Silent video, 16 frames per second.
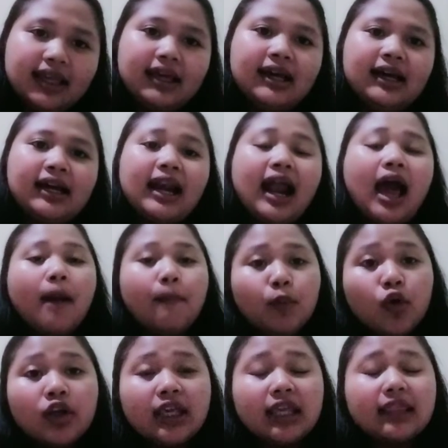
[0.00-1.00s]
uh,
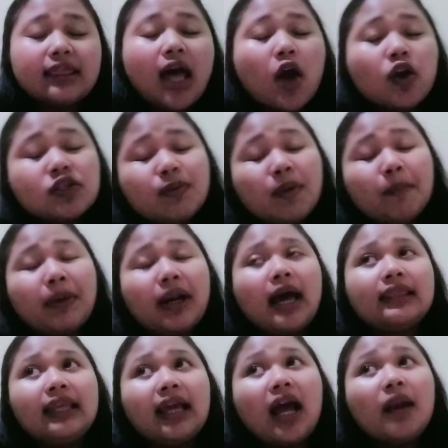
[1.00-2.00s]
namun kita harus
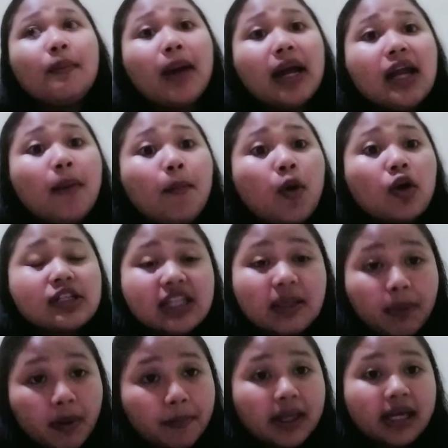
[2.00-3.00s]
memperhatikan pada porsi
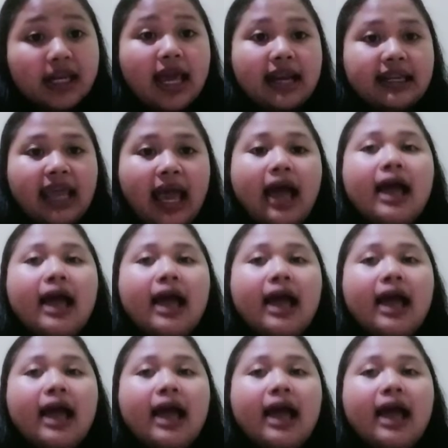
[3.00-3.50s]
pemberiannya